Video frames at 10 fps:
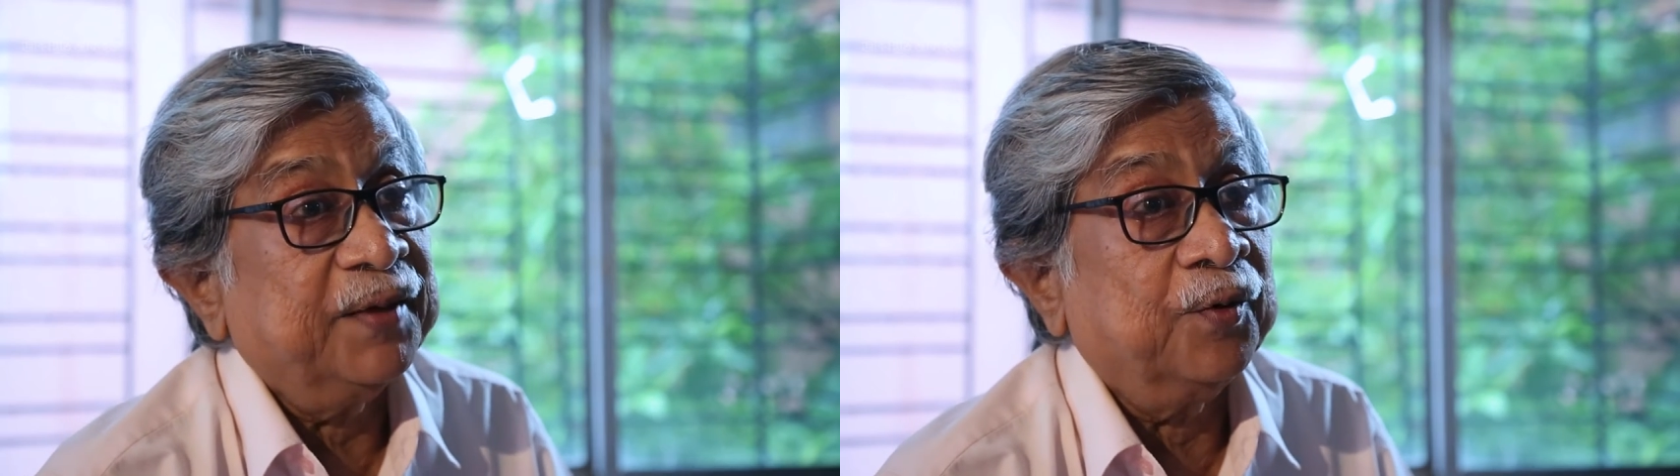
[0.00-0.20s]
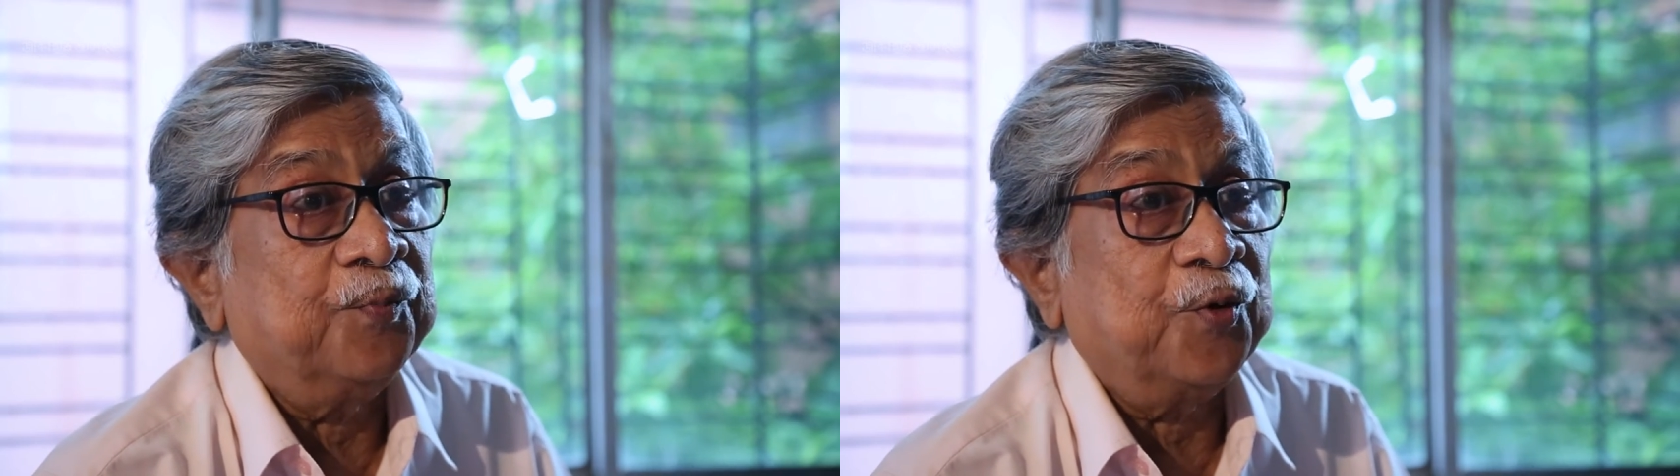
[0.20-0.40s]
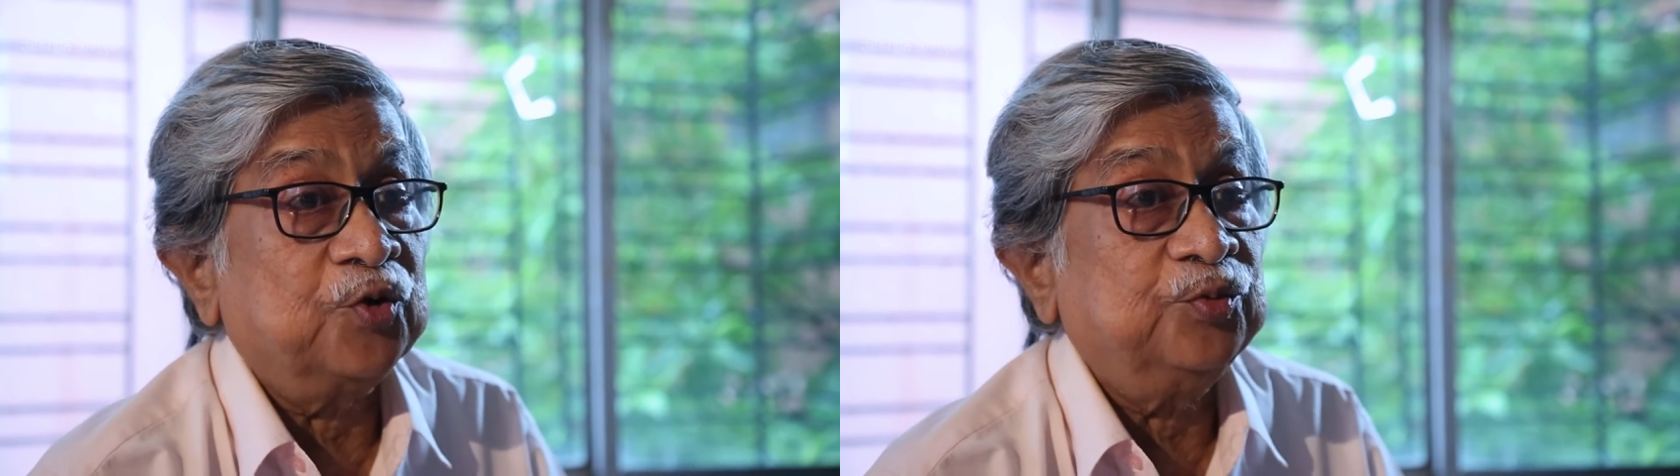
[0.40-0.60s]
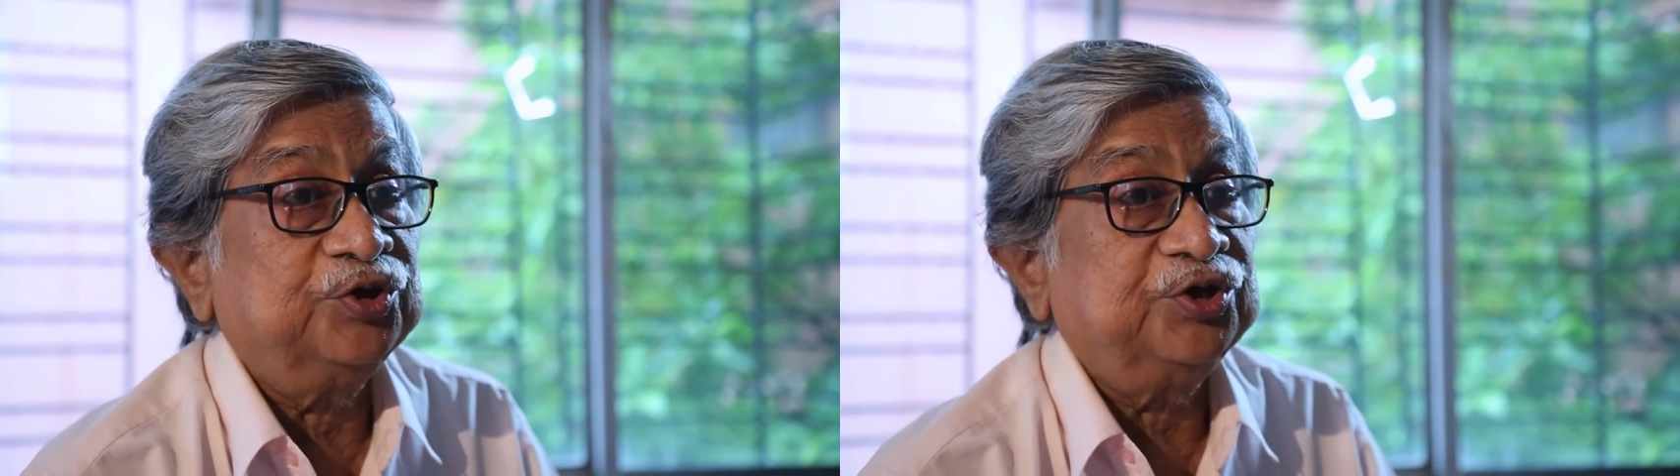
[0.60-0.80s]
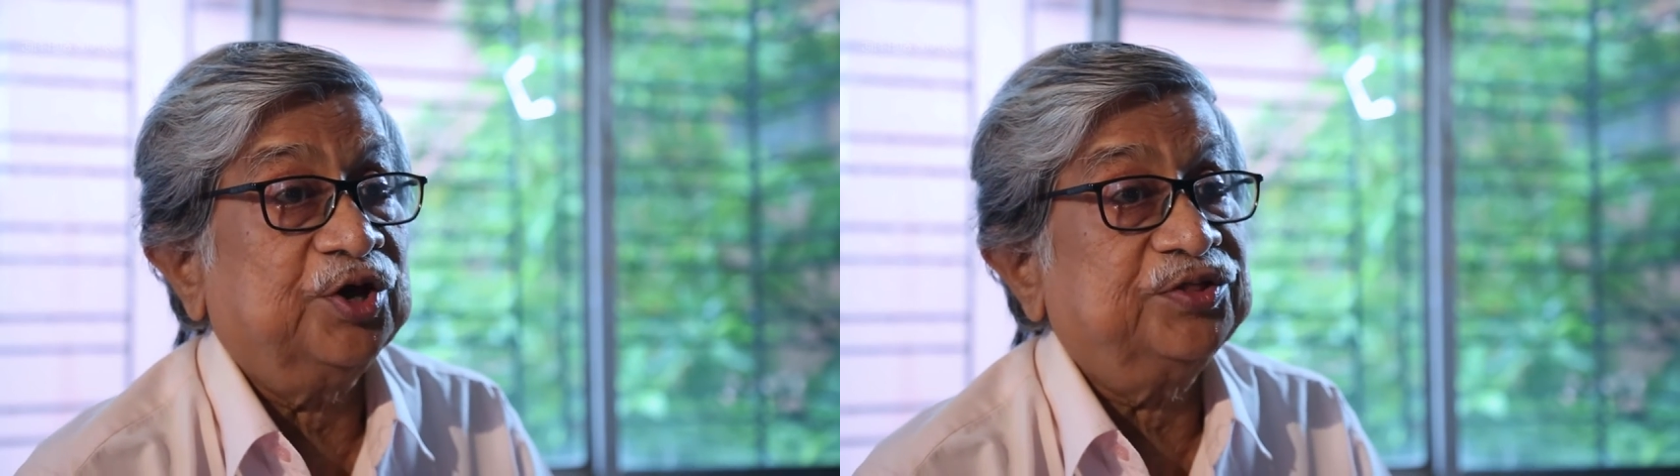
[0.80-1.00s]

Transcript: এবং পরবর্তী